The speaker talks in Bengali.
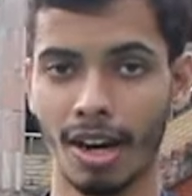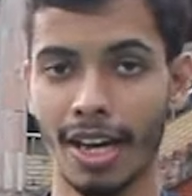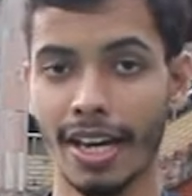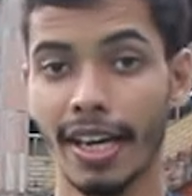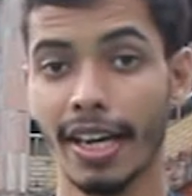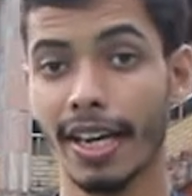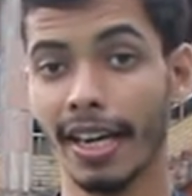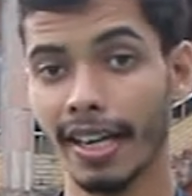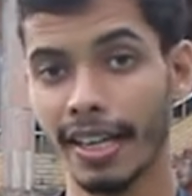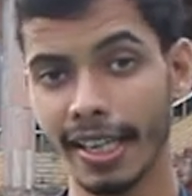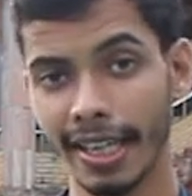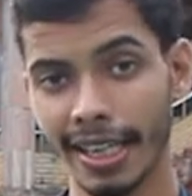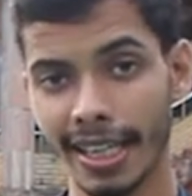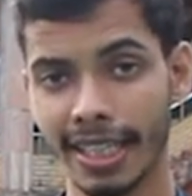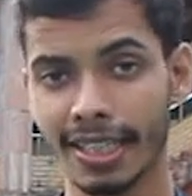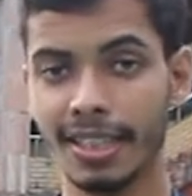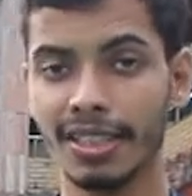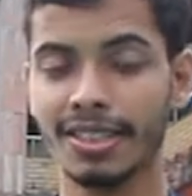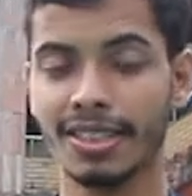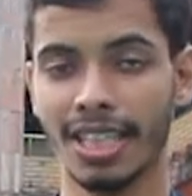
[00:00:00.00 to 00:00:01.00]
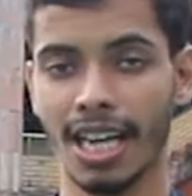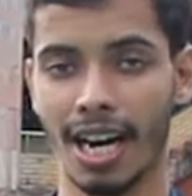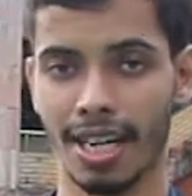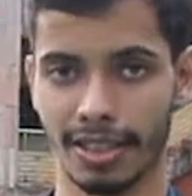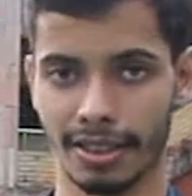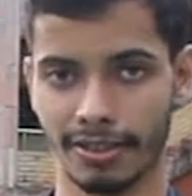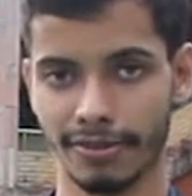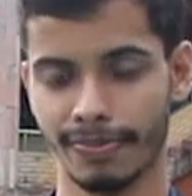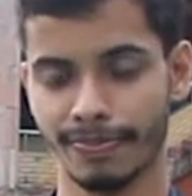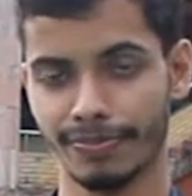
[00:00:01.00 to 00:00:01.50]
হয় এর একটা
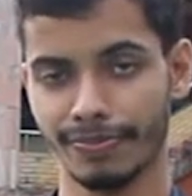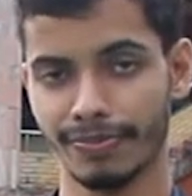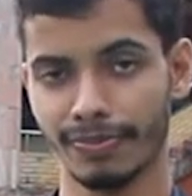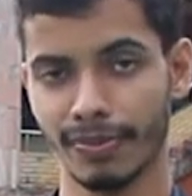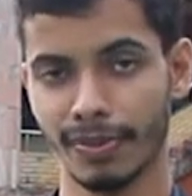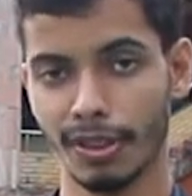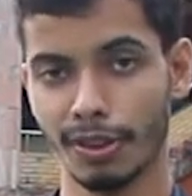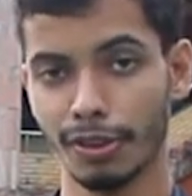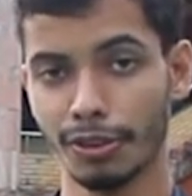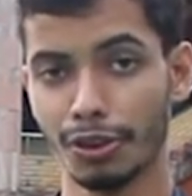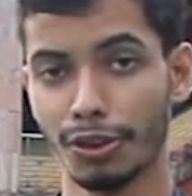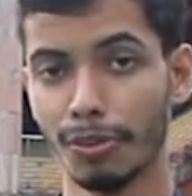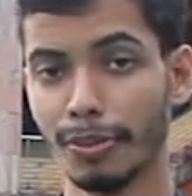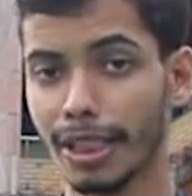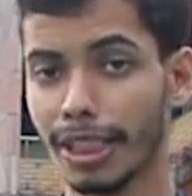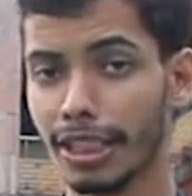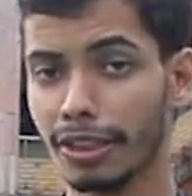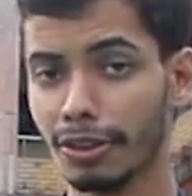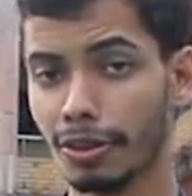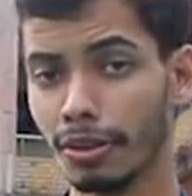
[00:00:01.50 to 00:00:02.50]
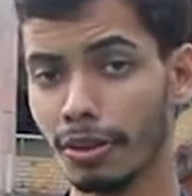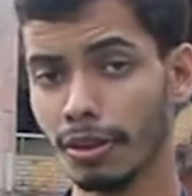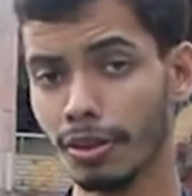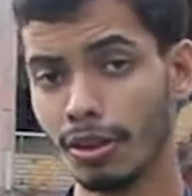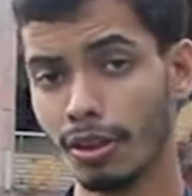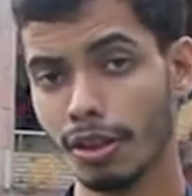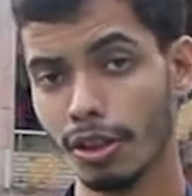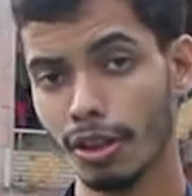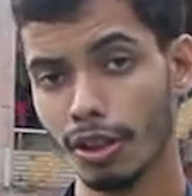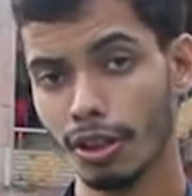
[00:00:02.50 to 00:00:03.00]
চার্ট তুমি কিন্তু
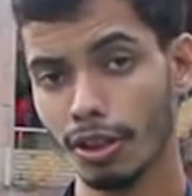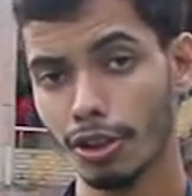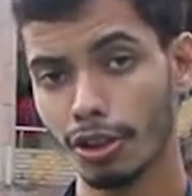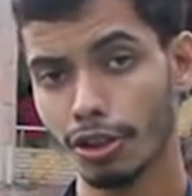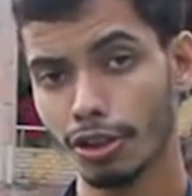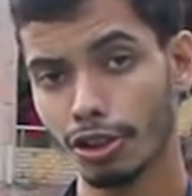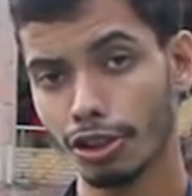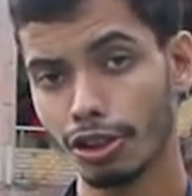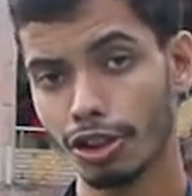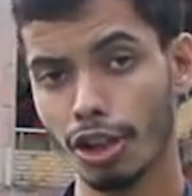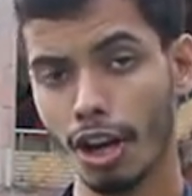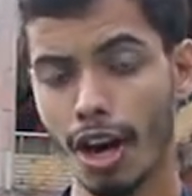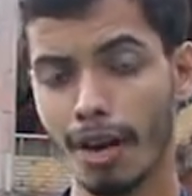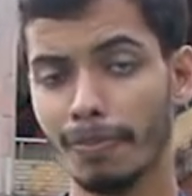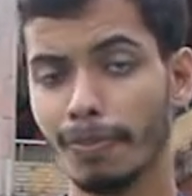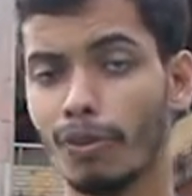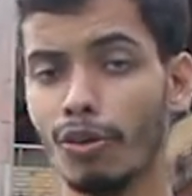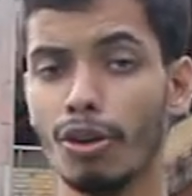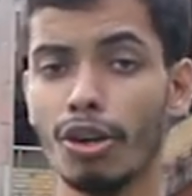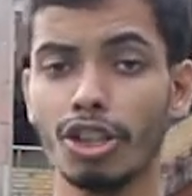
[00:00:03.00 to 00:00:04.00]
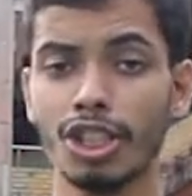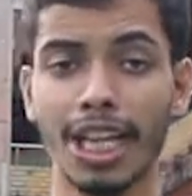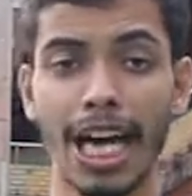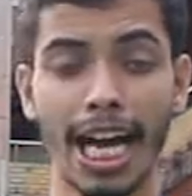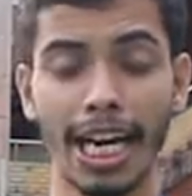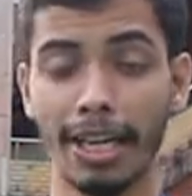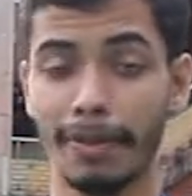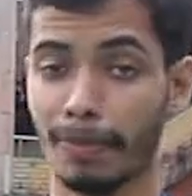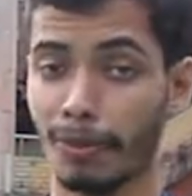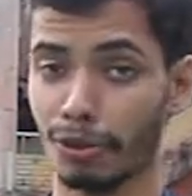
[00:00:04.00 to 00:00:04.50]
সবগুলো
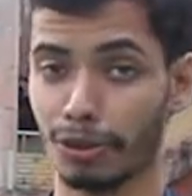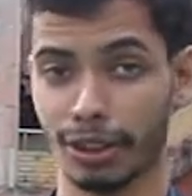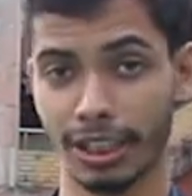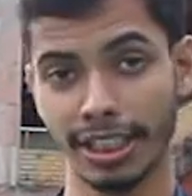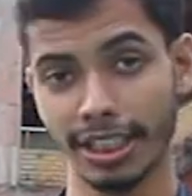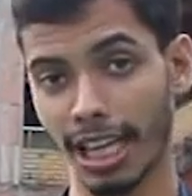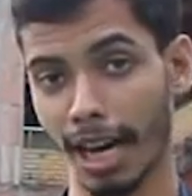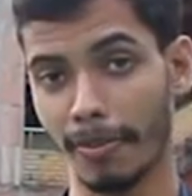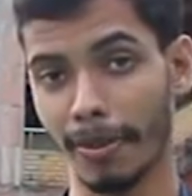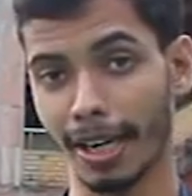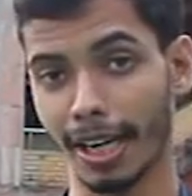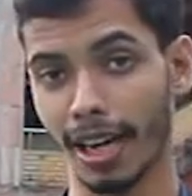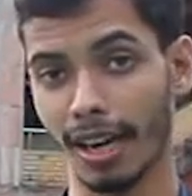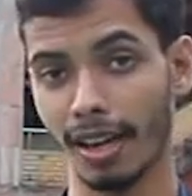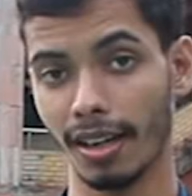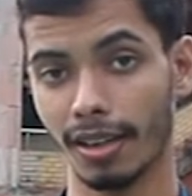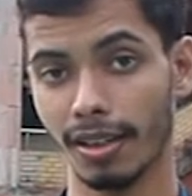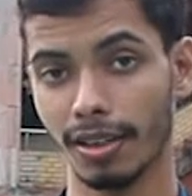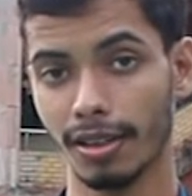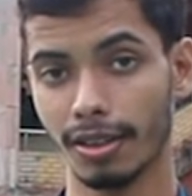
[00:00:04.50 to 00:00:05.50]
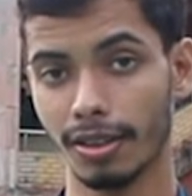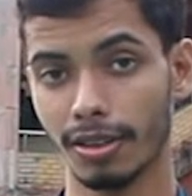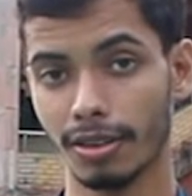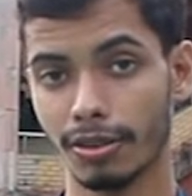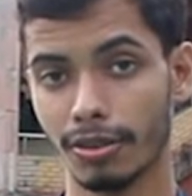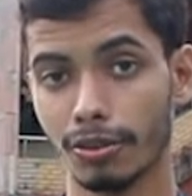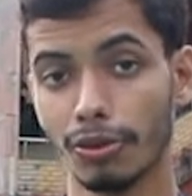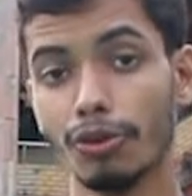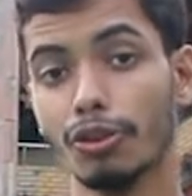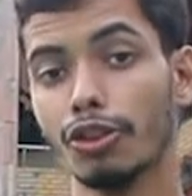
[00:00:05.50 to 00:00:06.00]
সালে পড়তে যাবা না
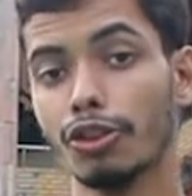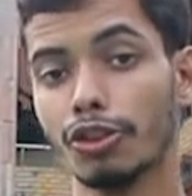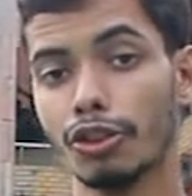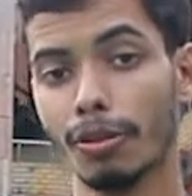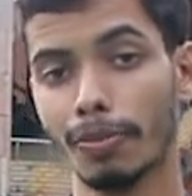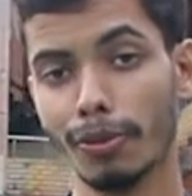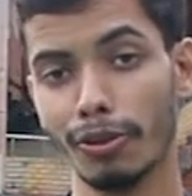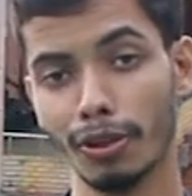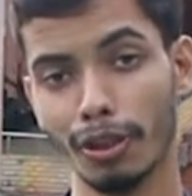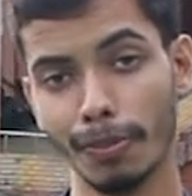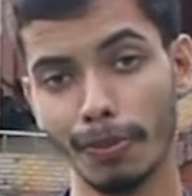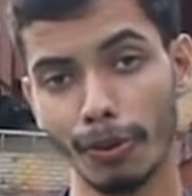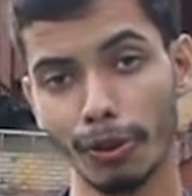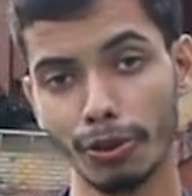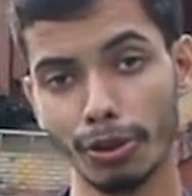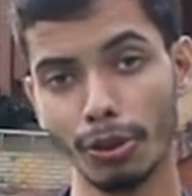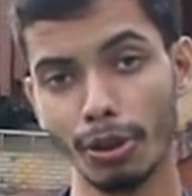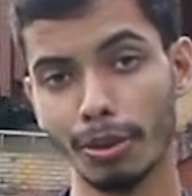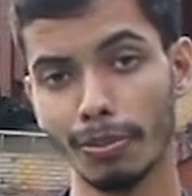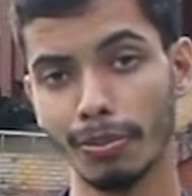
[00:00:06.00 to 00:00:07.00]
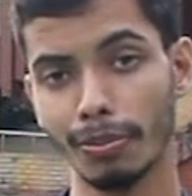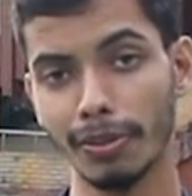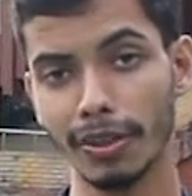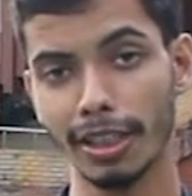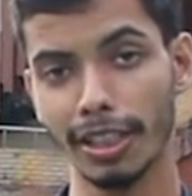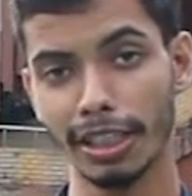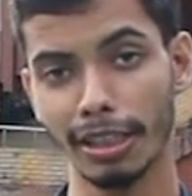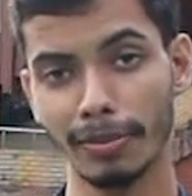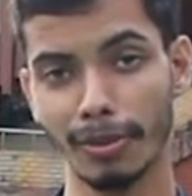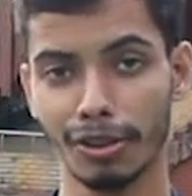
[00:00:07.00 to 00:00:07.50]
গুরুত্বপূর্ণ প্রথম
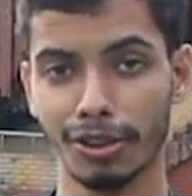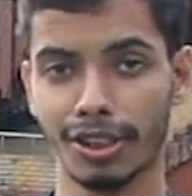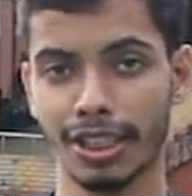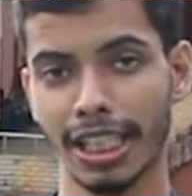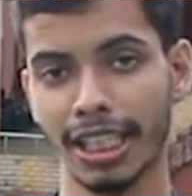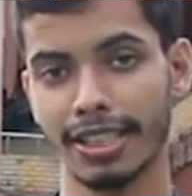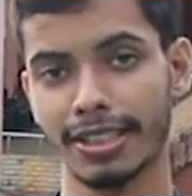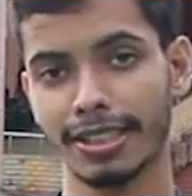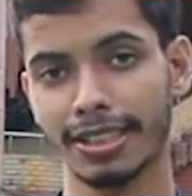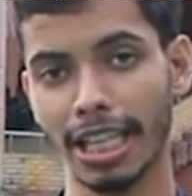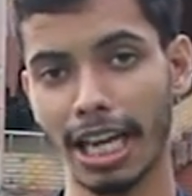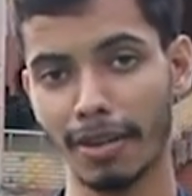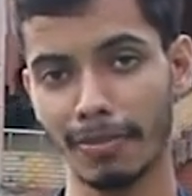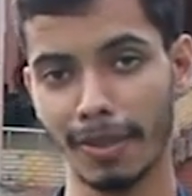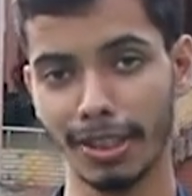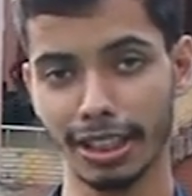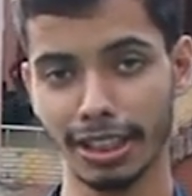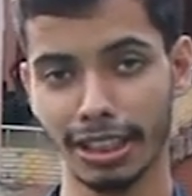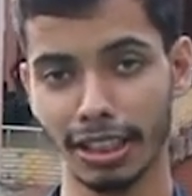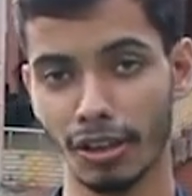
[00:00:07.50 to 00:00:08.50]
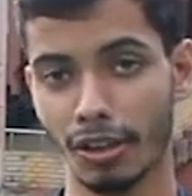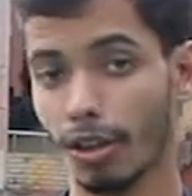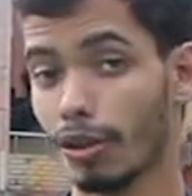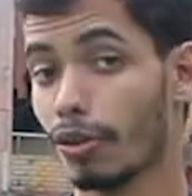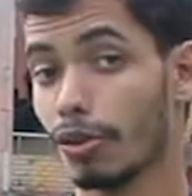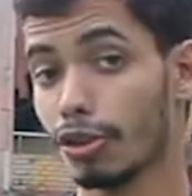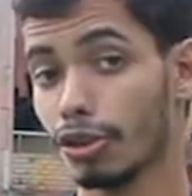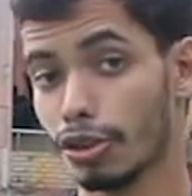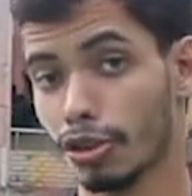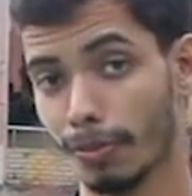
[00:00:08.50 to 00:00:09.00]
এবং শেষ তার মাঝে যেগুলো
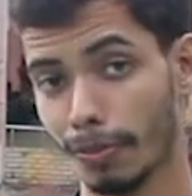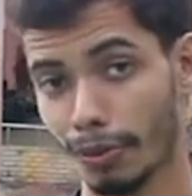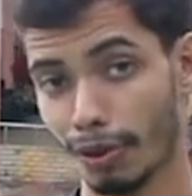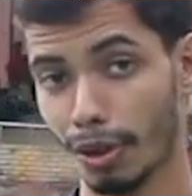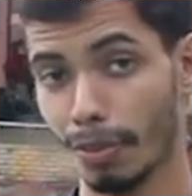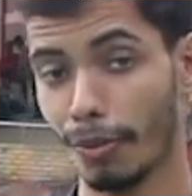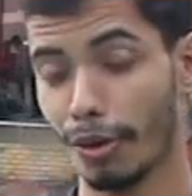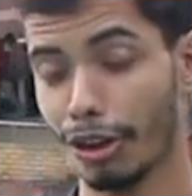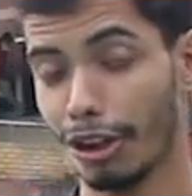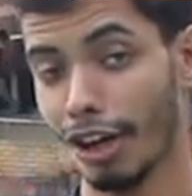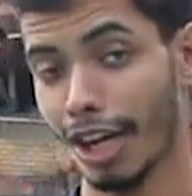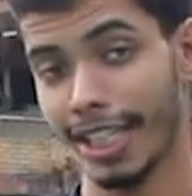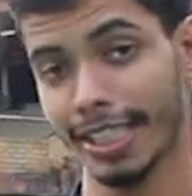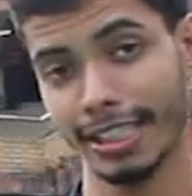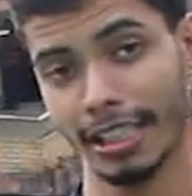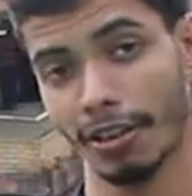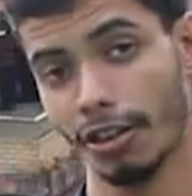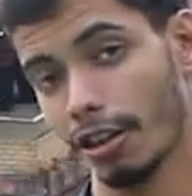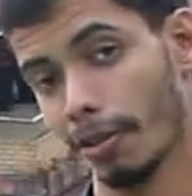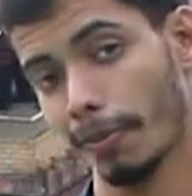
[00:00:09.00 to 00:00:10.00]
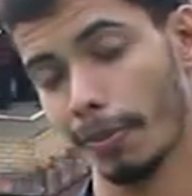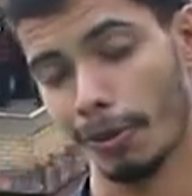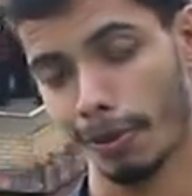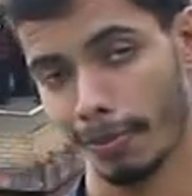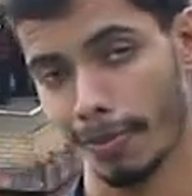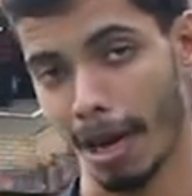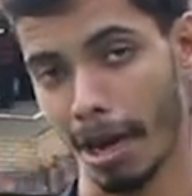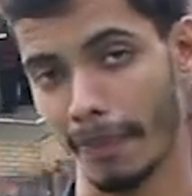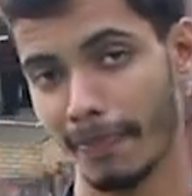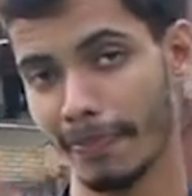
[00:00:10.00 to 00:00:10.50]
গুরুত্বপূর্ণ মনে হয় সেগুলো
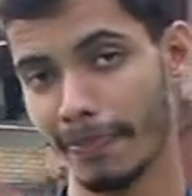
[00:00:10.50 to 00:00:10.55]
পড়বা